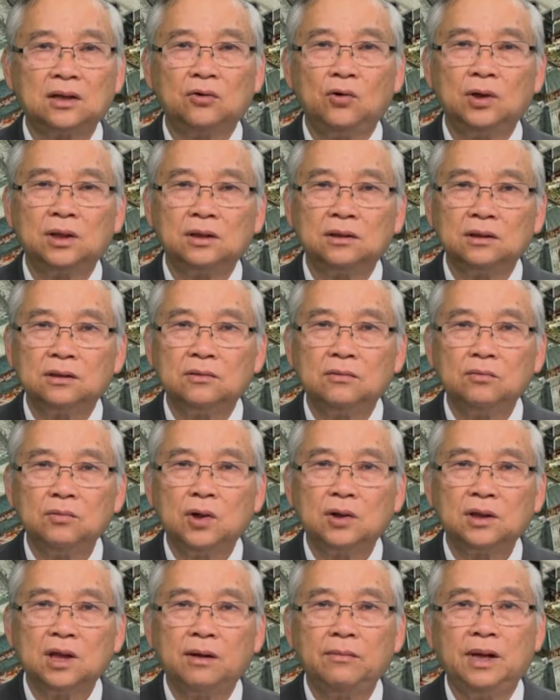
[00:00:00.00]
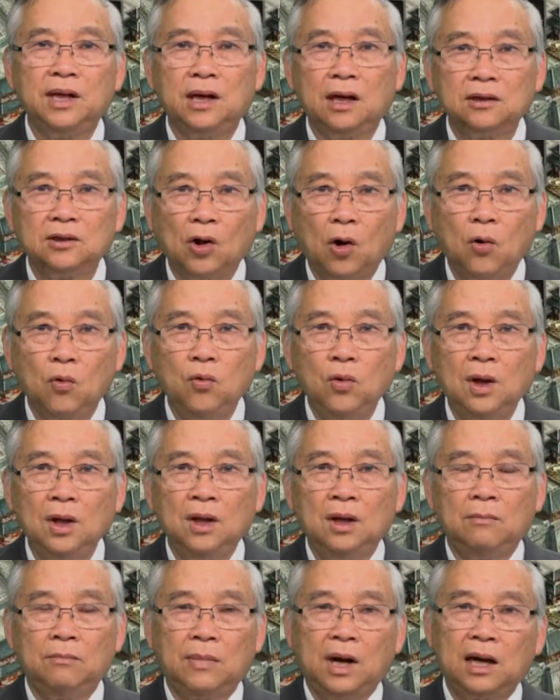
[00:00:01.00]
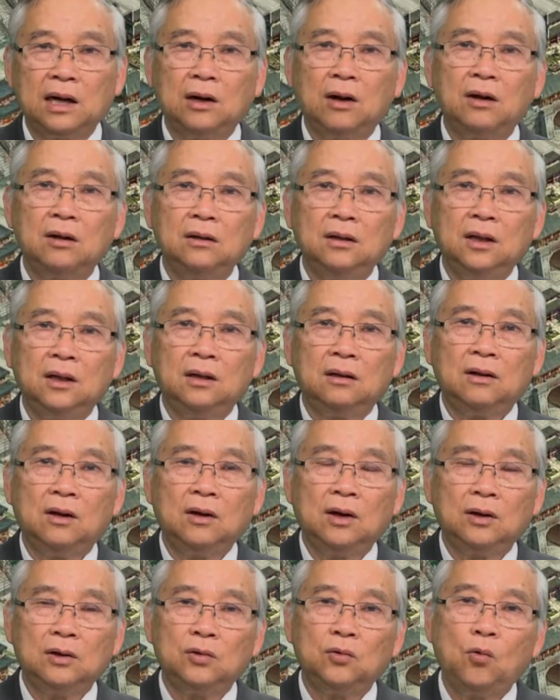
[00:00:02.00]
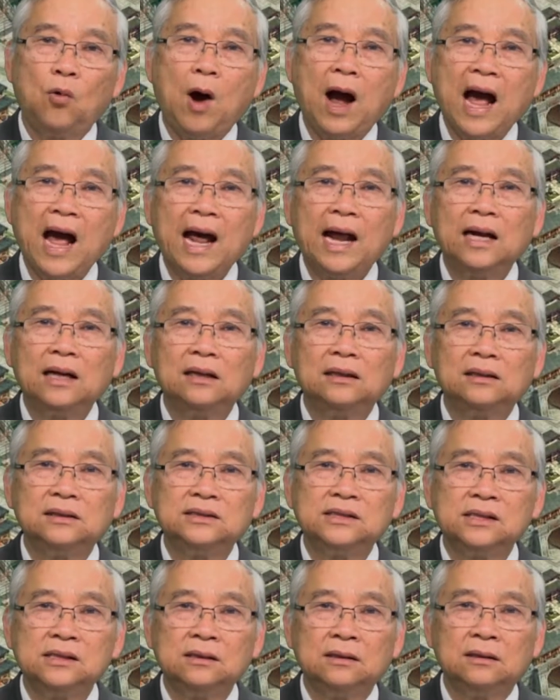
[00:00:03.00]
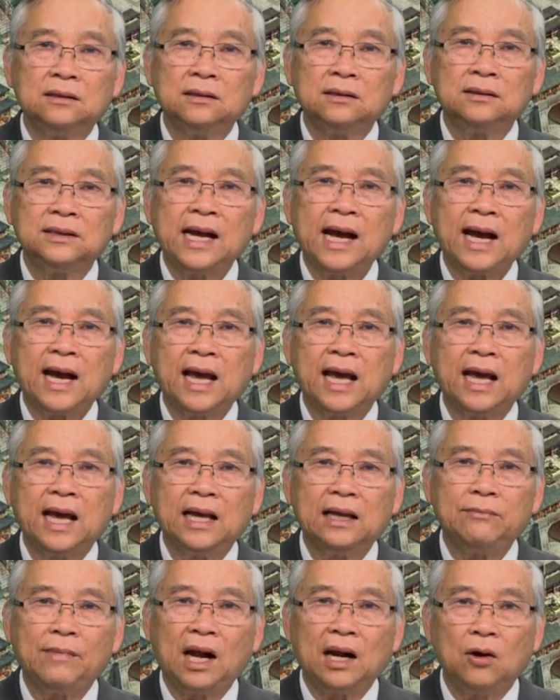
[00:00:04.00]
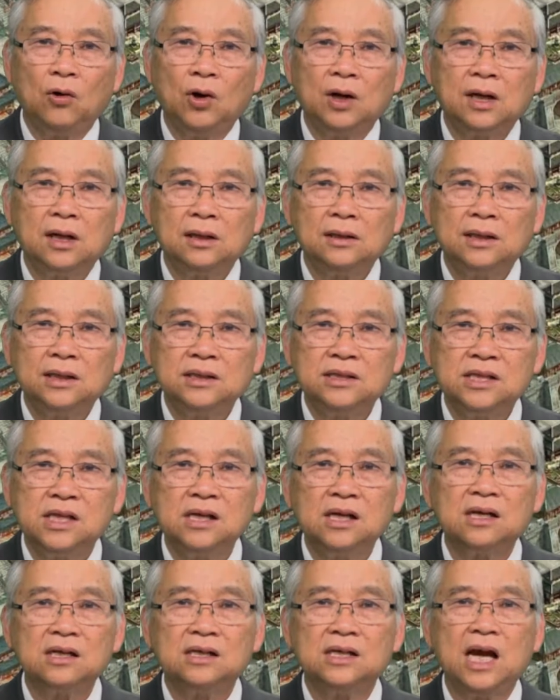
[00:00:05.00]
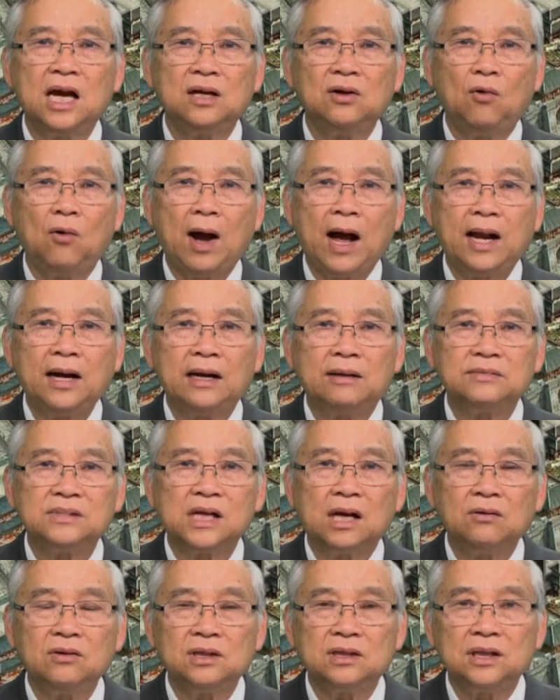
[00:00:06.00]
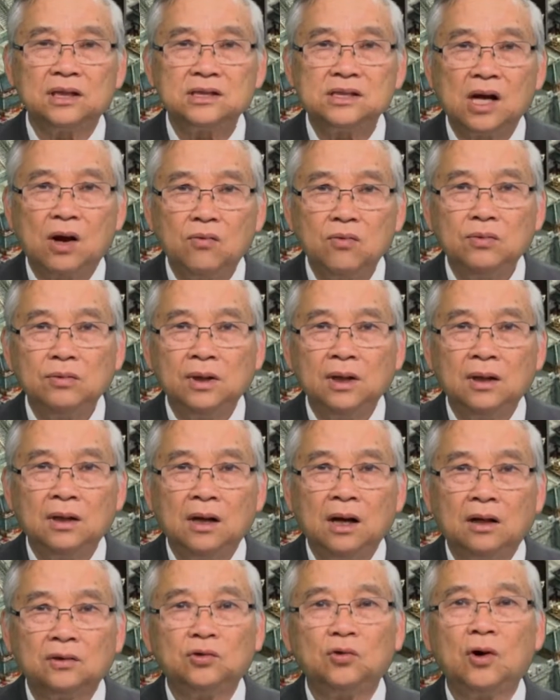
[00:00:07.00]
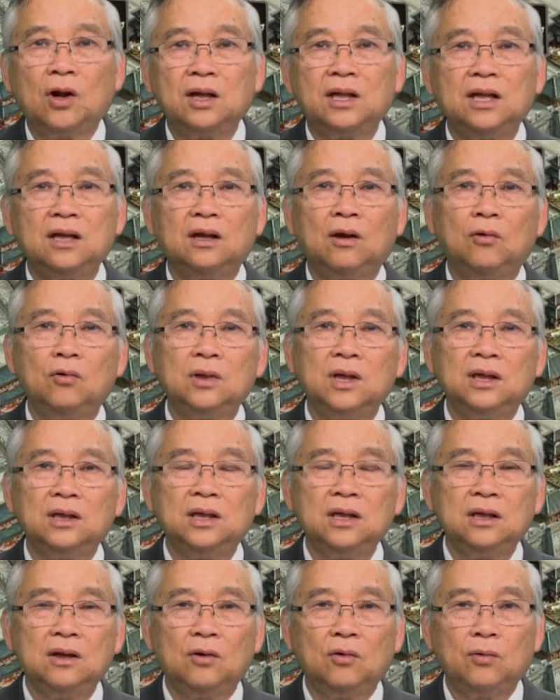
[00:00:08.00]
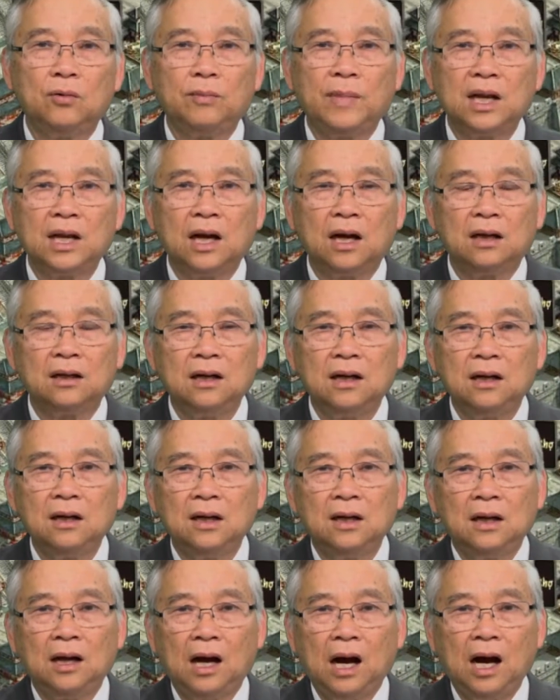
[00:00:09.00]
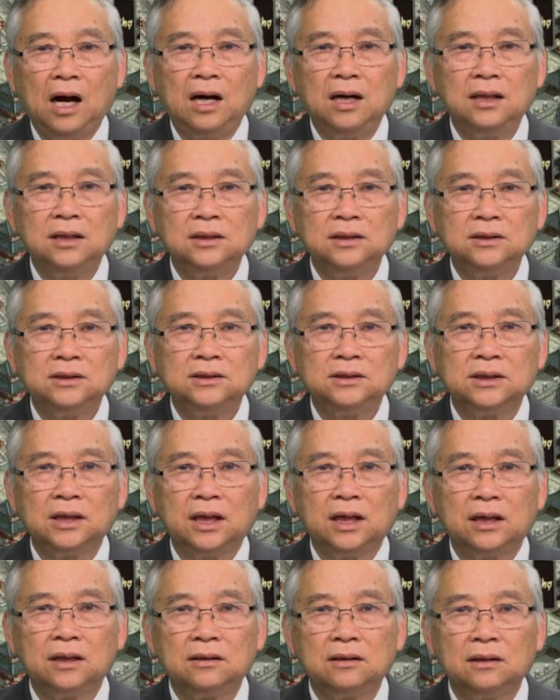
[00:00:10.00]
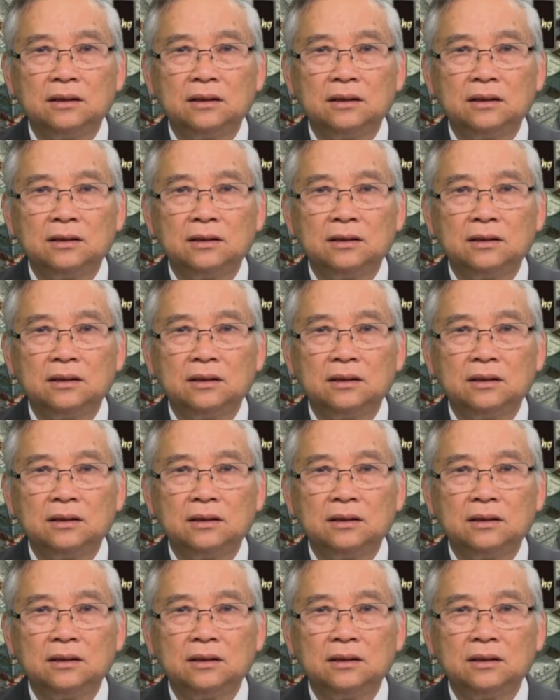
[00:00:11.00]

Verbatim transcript: luật thì cũng có thể bị ở tù mà nó nó quá khắc khe bằng luật thì siết dân quá làm sao người ta sống à, tôi nói thí dụ như thí dụ bây giờ đó ở à,